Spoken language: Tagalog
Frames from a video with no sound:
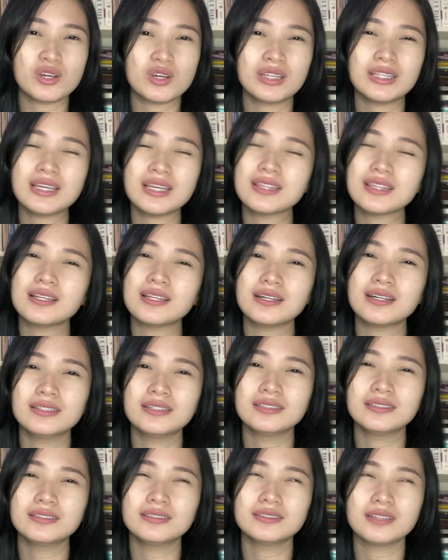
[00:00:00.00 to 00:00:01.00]
Ang liit ng
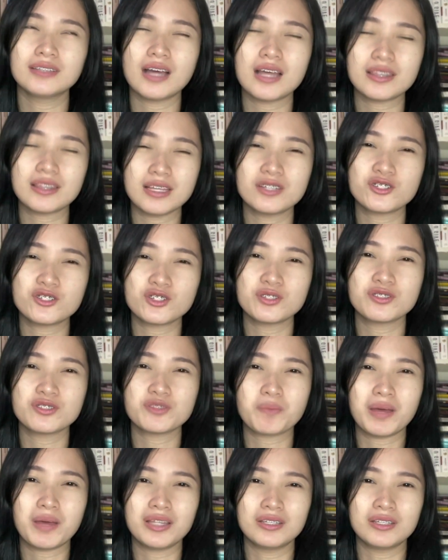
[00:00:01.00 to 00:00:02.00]
attention
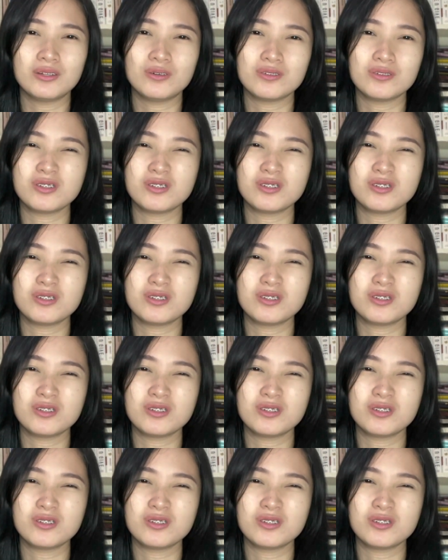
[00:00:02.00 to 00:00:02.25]
span ko,